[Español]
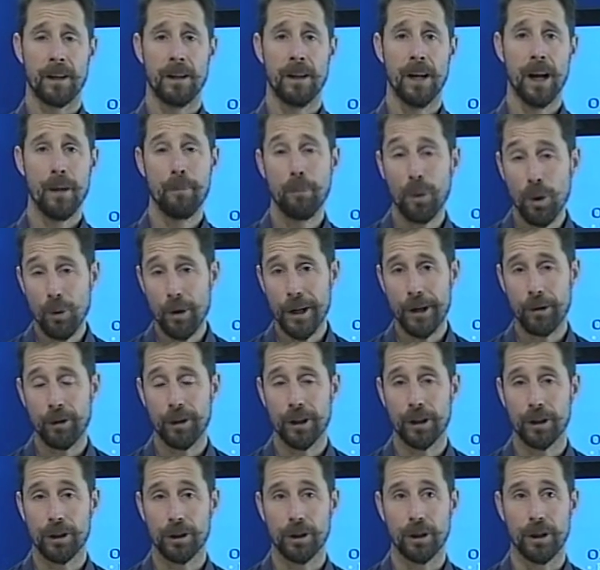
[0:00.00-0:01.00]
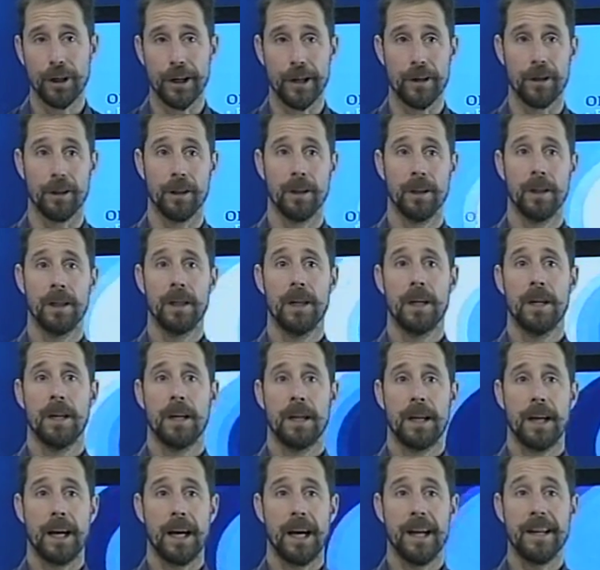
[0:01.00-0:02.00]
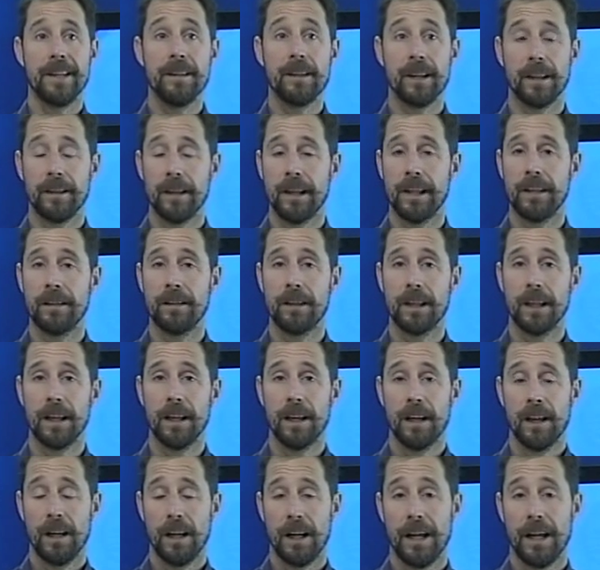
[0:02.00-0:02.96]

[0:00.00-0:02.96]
Es público y notorio que al intendente